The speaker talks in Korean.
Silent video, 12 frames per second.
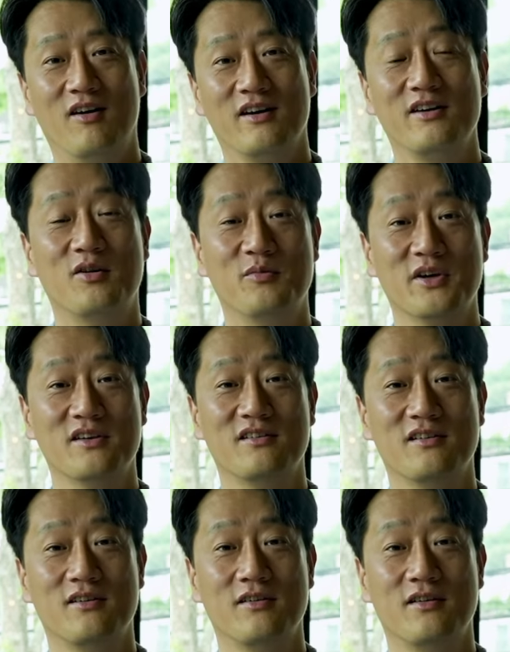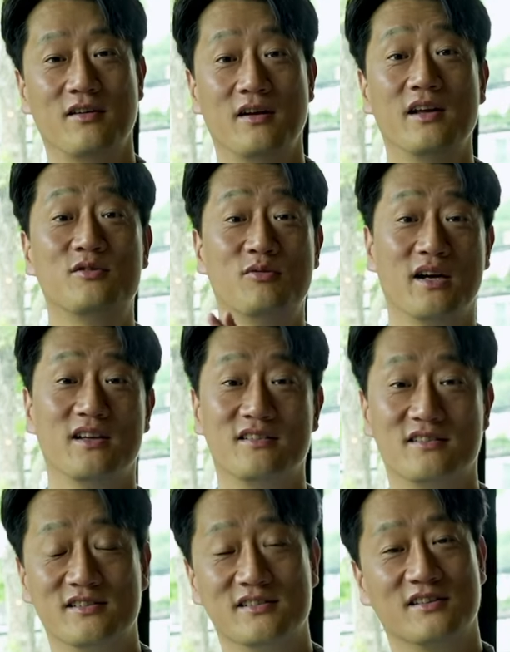이러면 레드 와인을
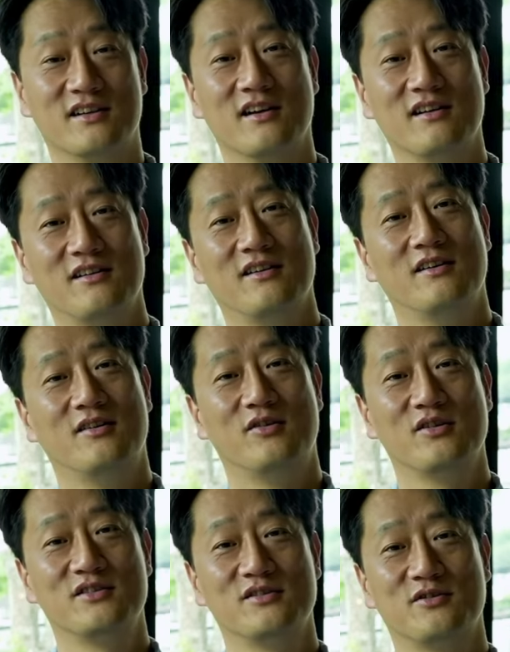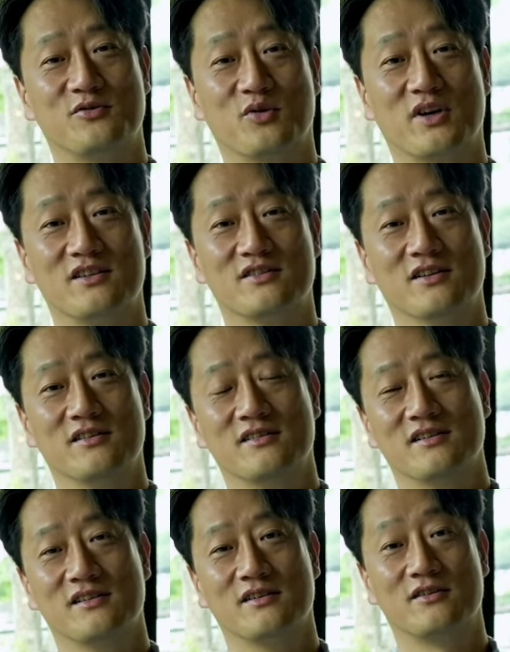드시는 게 훨씬 더 좋겠죠.
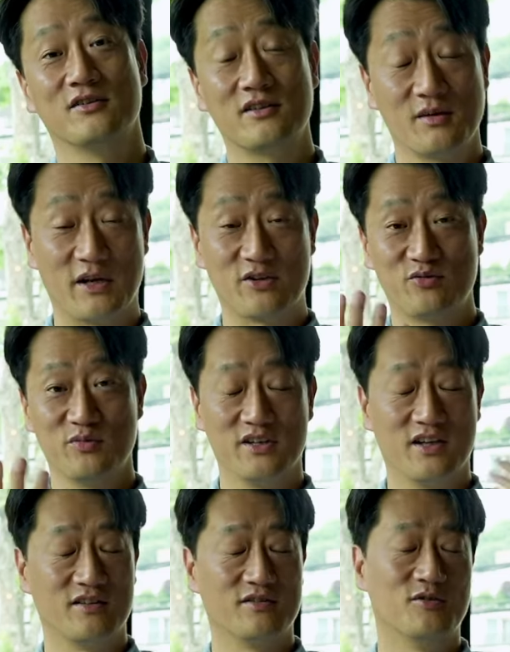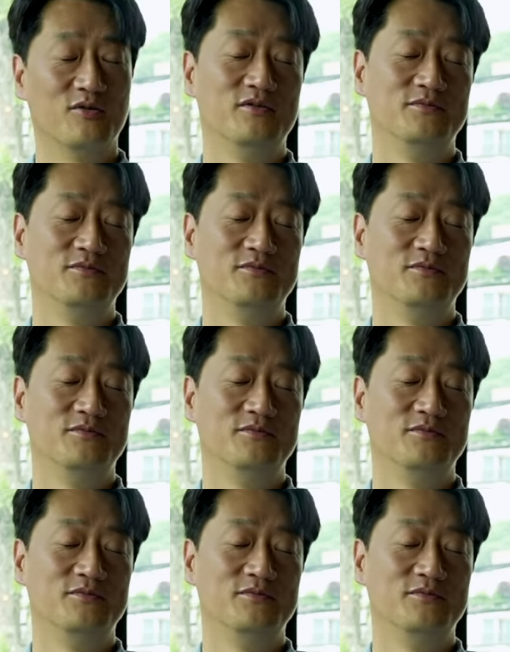예, 그렇게 맞추면 되는 거고.